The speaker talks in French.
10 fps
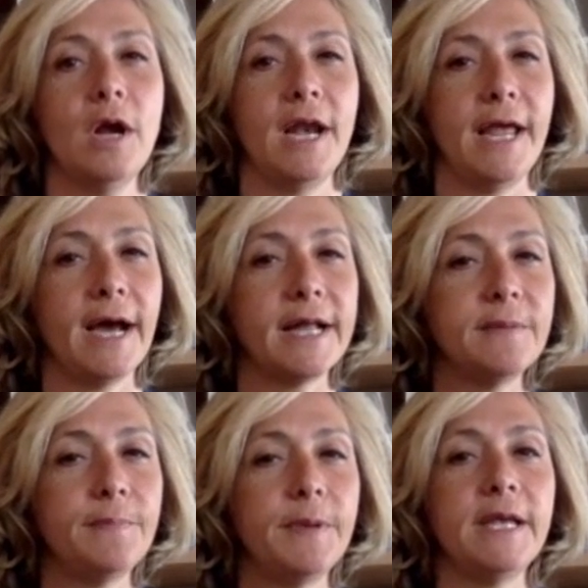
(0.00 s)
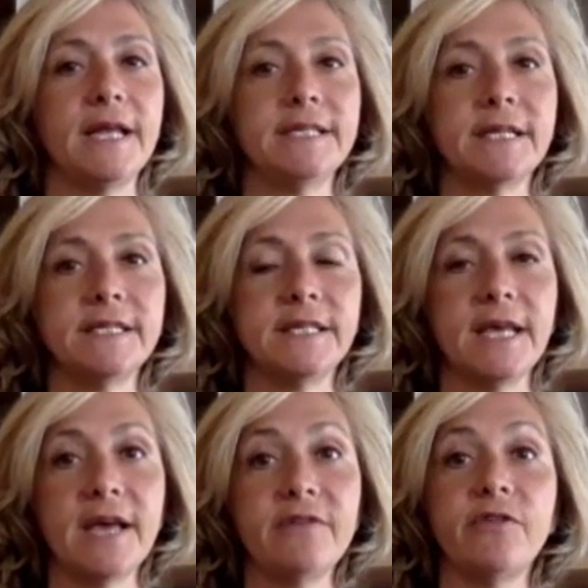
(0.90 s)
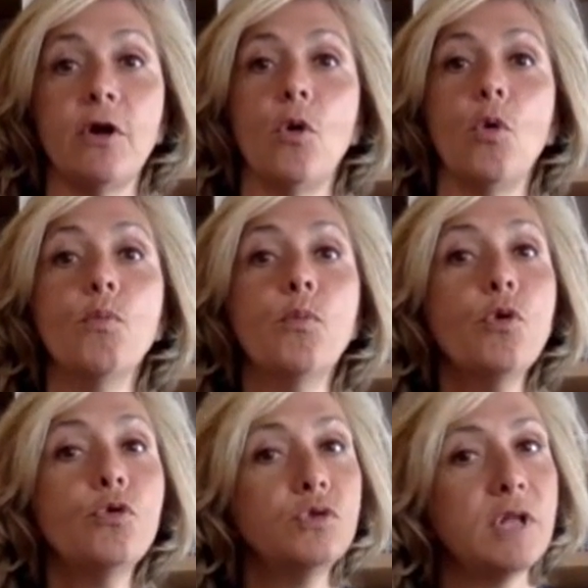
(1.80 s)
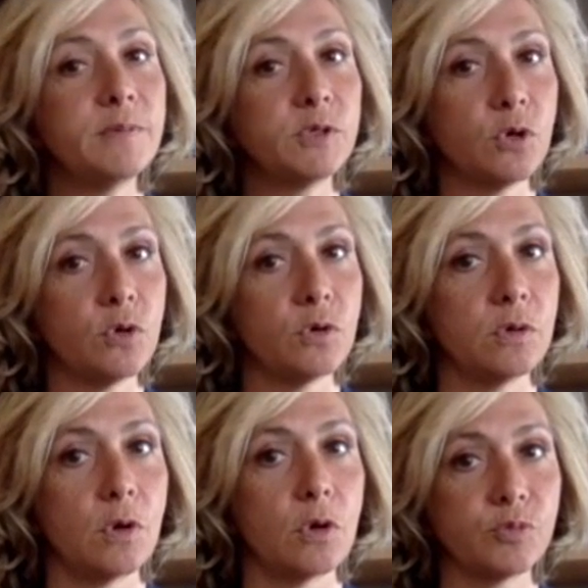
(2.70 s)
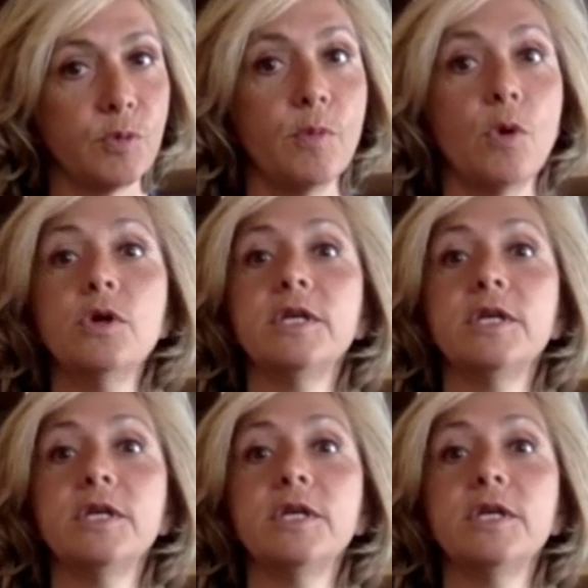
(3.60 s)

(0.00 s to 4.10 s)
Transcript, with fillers: La RATP et la SNCF ont beaucoup d'absents en ce moment,